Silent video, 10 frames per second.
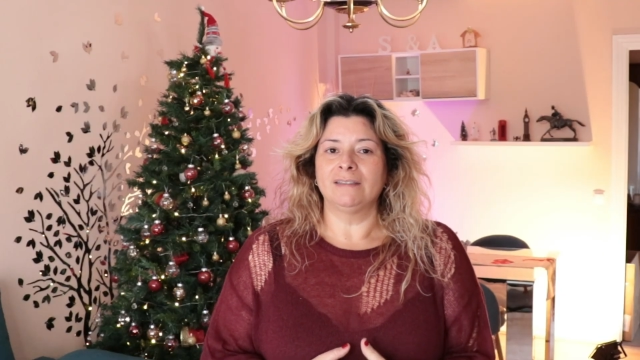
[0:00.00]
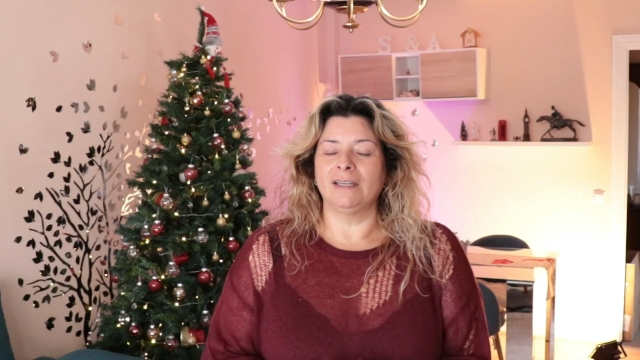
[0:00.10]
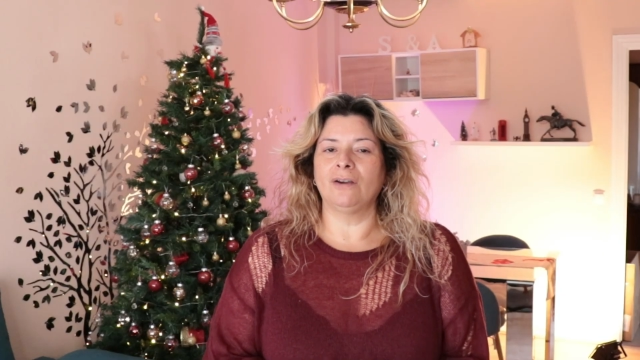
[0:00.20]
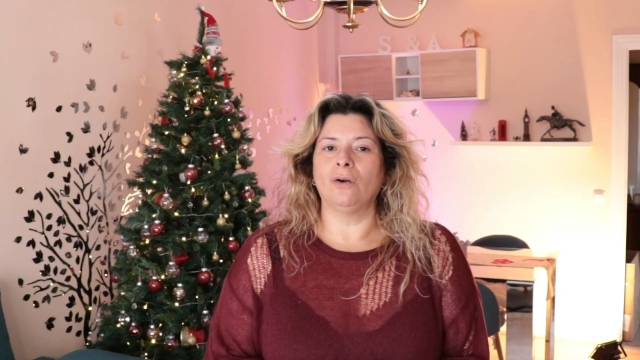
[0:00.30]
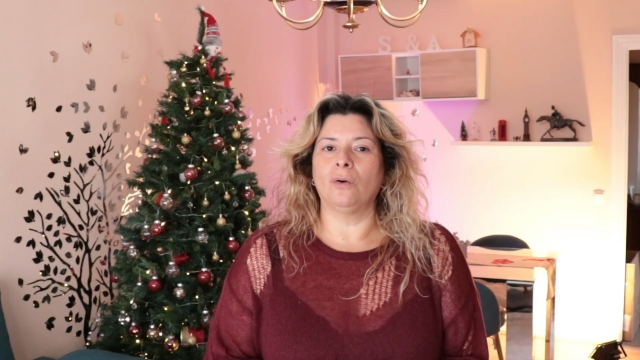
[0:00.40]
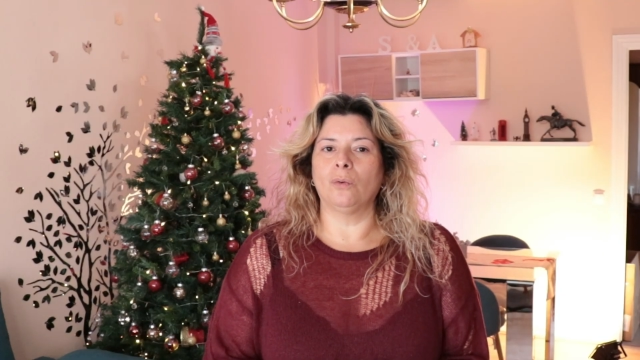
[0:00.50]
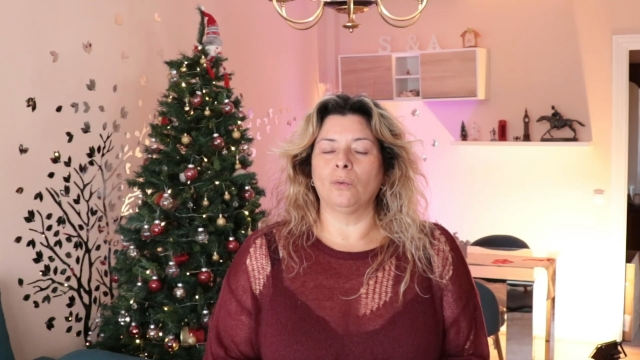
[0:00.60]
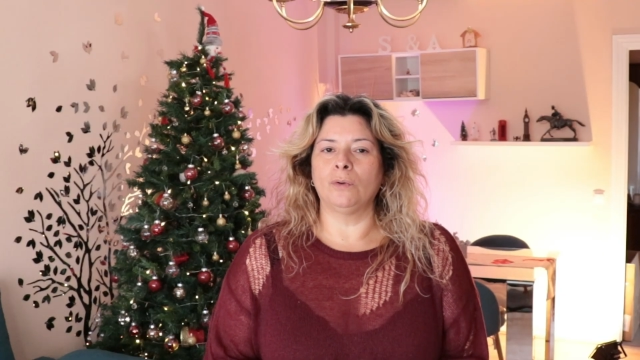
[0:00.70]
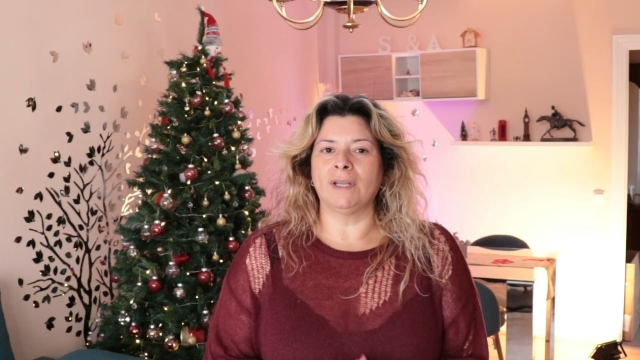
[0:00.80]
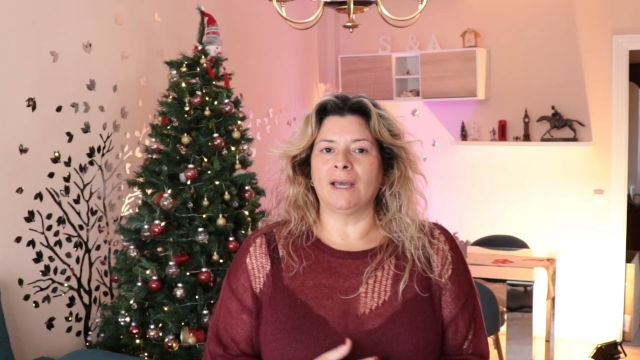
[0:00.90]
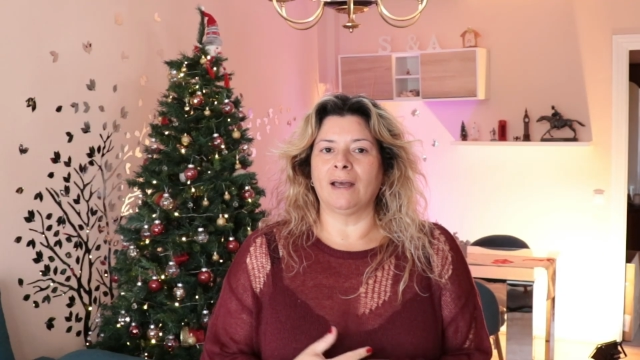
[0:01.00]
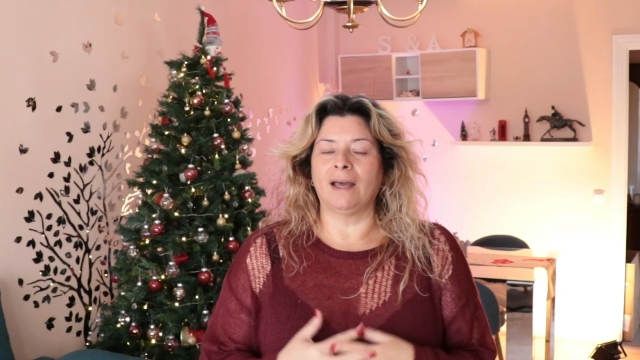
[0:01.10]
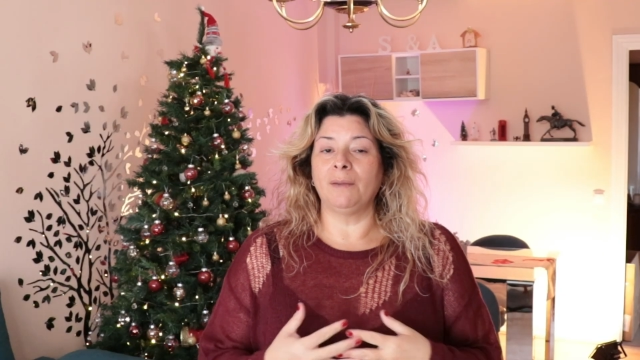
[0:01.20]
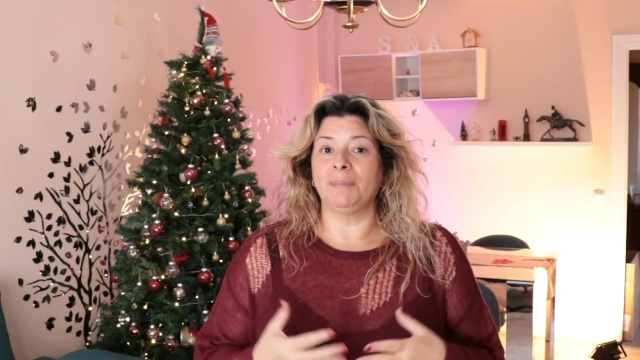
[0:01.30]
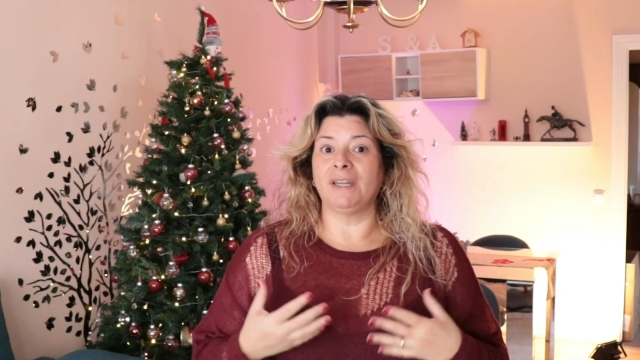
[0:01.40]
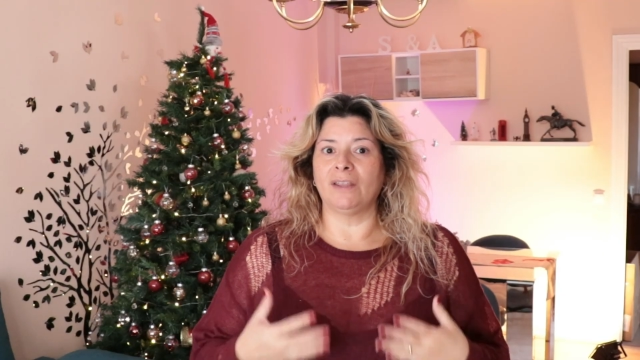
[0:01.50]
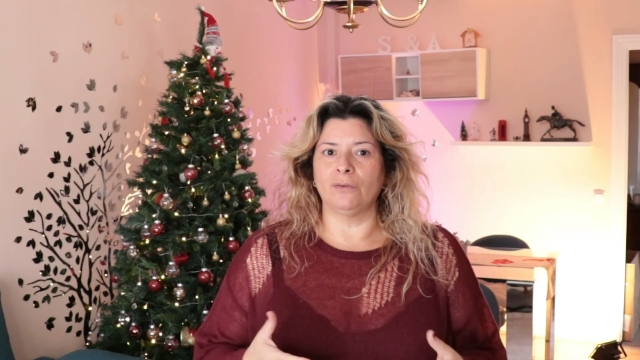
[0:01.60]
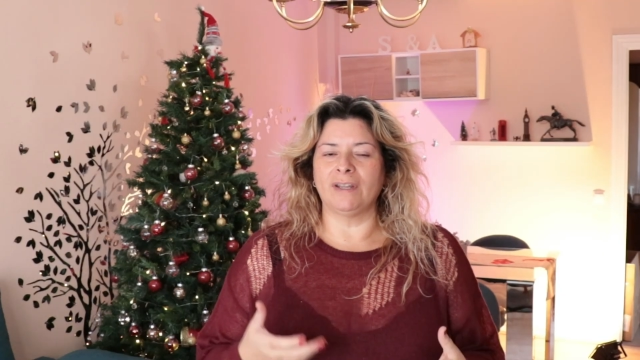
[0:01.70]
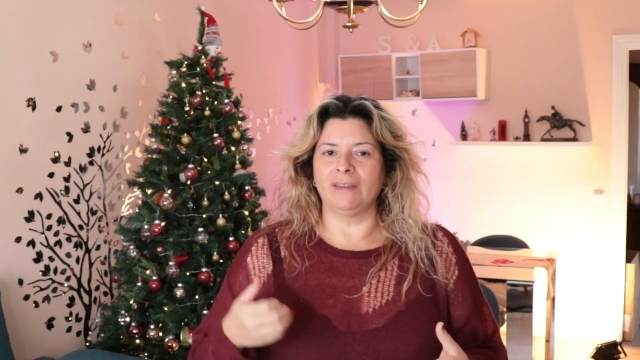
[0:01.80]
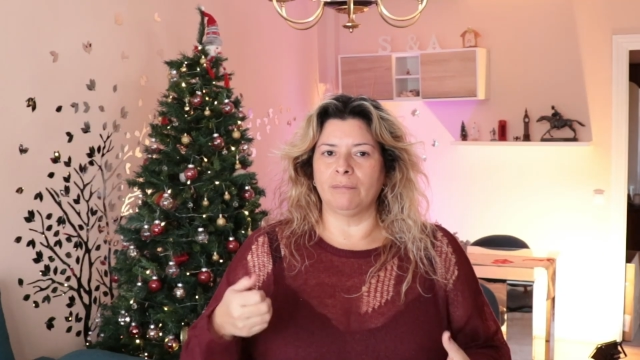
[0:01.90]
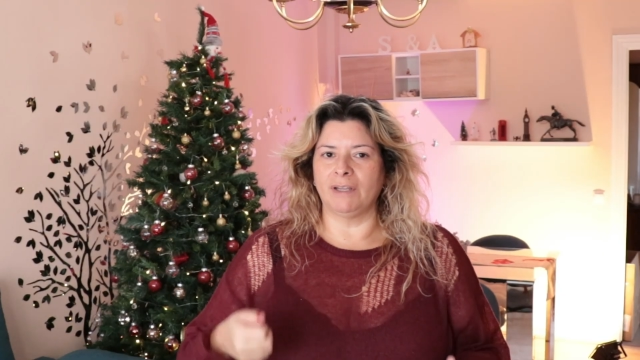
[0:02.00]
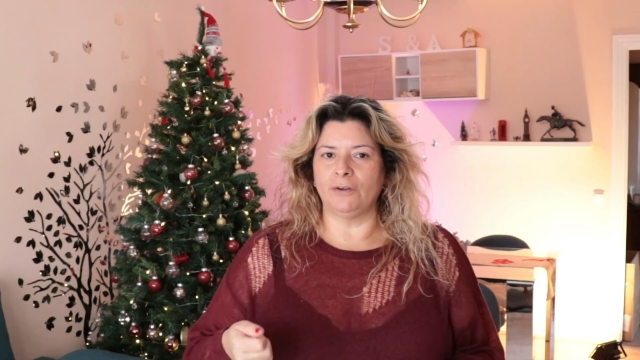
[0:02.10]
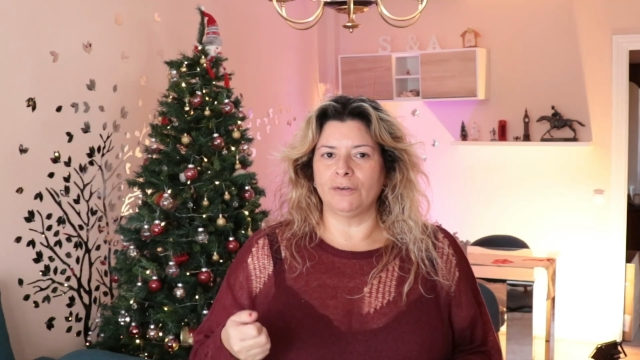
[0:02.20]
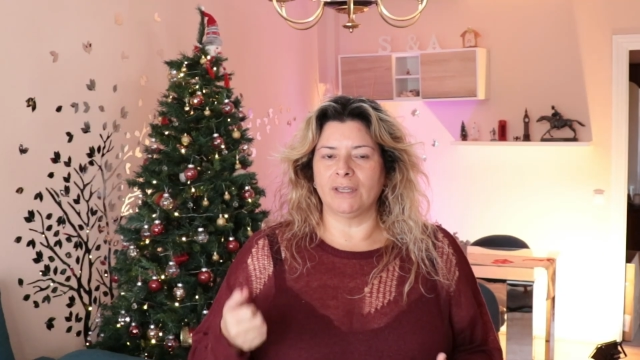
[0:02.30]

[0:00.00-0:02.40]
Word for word: tengo una aspiradora de mano